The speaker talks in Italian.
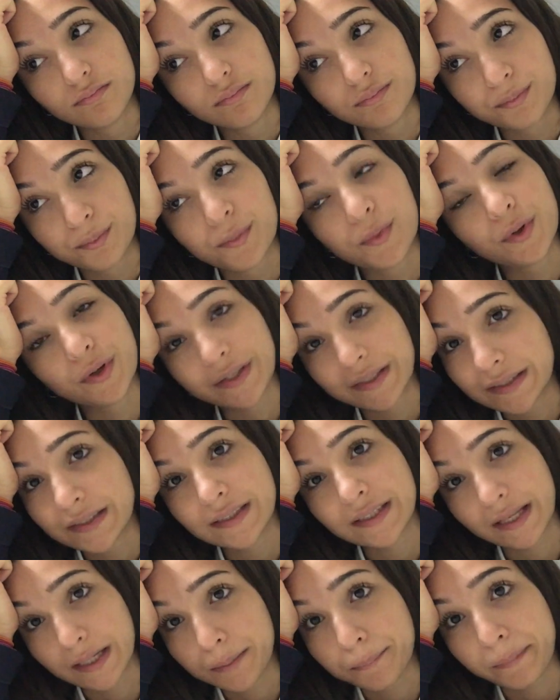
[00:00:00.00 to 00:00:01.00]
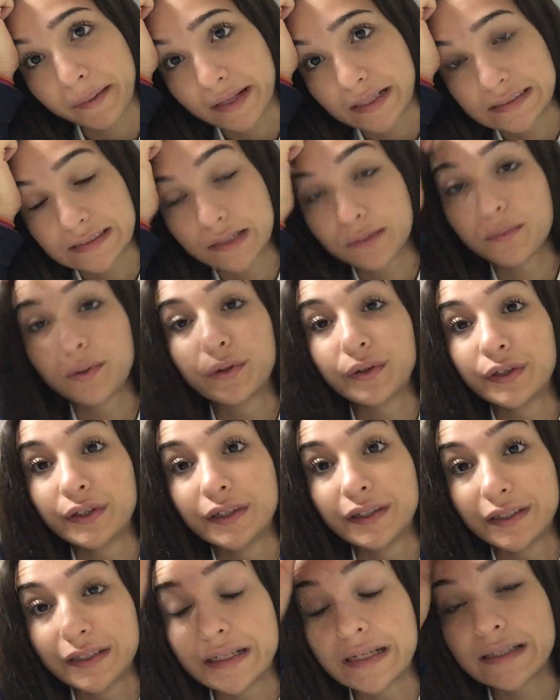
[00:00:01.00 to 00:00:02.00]
molte riprese
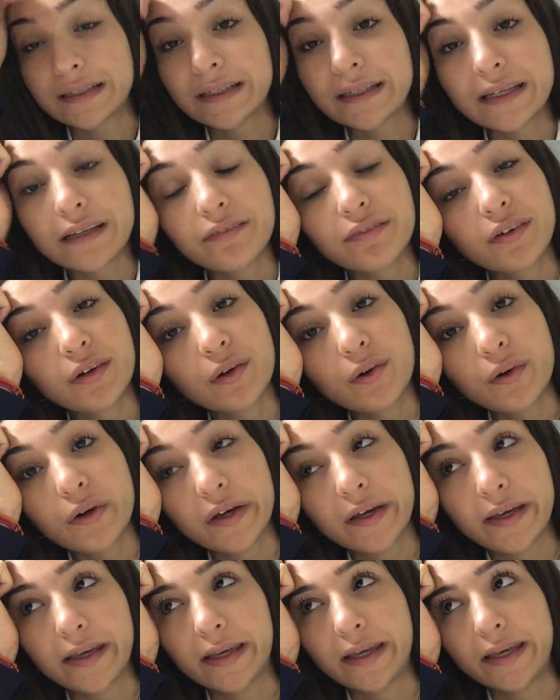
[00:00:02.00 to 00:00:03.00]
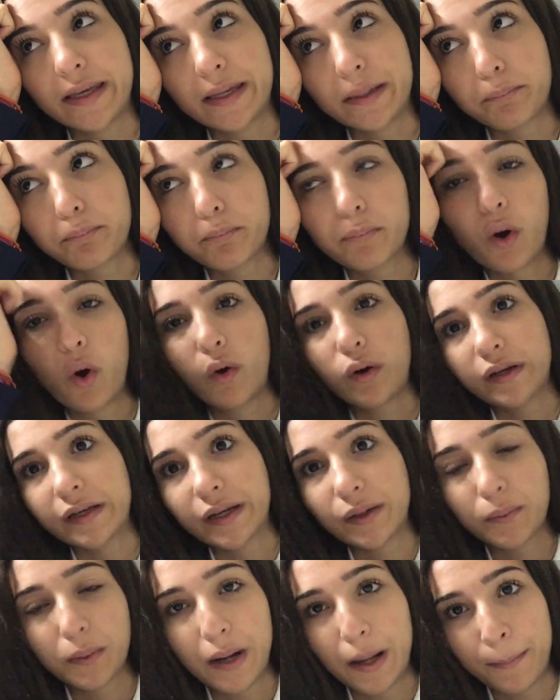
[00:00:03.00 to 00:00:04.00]
con il telefono e
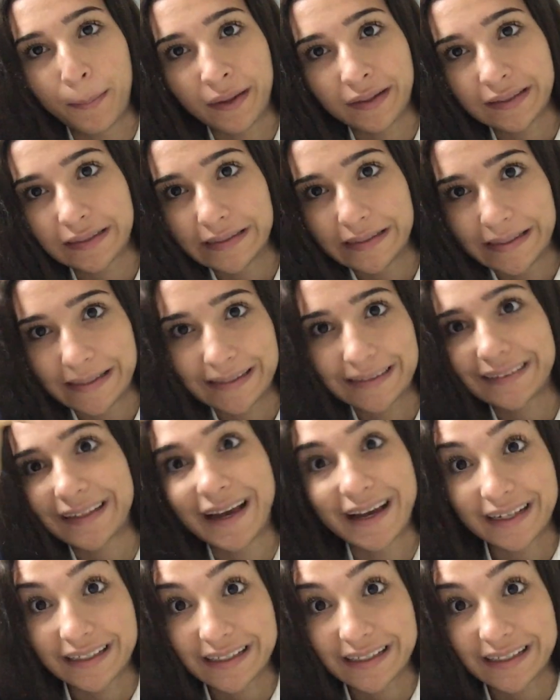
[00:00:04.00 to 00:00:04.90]
poche con la macchinetta a